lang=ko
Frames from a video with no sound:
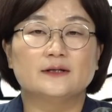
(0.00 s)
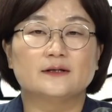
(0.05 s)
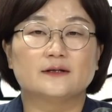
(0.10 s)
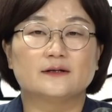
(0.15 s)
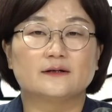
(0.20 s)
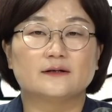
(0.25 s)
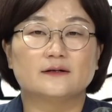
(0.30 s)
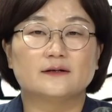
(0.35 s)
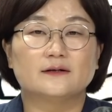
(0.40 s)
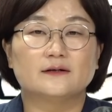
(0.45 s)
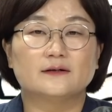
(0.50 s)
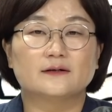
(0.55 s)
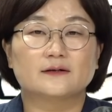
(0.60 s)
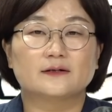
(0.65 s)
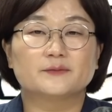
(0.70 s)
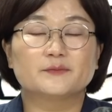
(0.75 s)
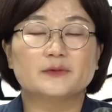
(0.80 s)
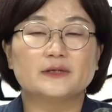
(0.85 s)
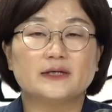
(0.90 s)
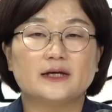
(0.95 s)
어,
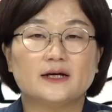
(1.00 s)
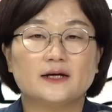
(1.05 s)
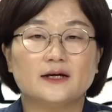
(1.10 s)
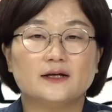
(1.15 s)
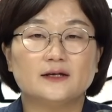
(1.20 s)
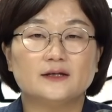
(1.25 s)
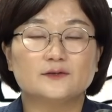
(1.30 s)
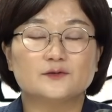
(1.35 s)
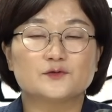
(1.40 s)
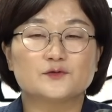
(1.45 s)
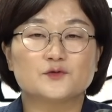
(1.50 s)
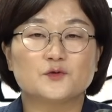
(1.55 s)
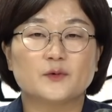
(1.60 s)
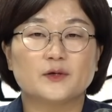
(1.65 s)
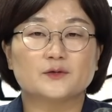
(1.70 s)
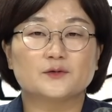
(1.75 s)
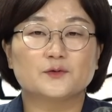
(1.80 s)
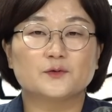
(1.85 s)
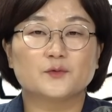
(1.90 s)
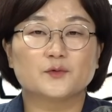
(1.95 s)
급기야
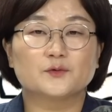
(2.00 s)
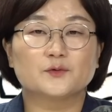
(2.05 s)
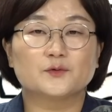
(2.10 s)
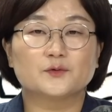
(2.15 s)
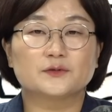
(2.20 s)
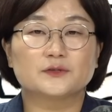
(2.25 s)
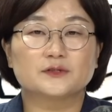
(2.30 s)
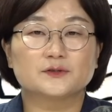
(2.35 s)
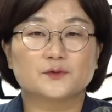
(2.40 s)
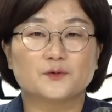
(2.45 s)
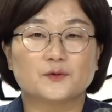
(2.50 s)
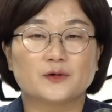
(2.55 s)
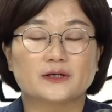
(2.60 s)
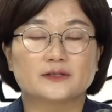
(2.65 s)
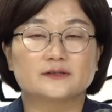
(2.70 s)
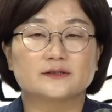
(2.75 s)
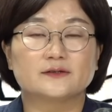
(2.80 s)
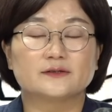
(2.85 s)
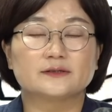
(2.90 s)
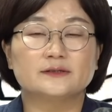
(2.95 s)
뉴스토마토 보도를
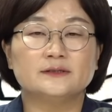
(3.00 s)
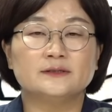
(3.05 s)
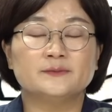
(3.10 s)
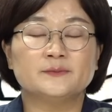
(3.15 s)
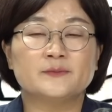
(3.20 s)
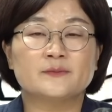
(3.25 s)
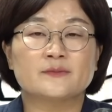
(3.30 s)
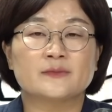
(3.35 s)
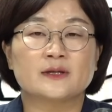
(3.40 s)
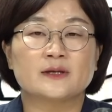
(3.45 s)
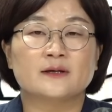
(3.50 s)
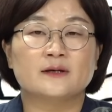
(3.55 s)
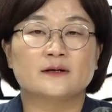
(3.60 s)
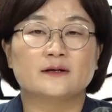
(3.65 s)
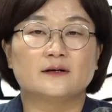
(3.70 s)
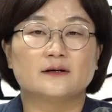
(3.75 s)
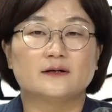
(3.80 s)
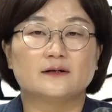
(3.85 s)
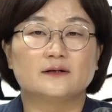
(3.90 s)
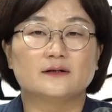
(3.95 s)
통해서는
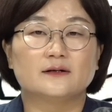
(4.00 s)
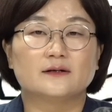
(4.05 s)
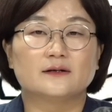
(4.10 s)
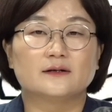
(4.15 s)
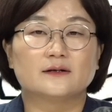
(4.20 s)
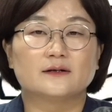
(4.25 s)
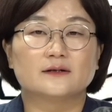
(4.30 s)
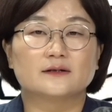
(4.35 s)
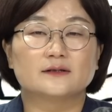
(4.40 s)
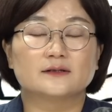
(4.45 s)
어,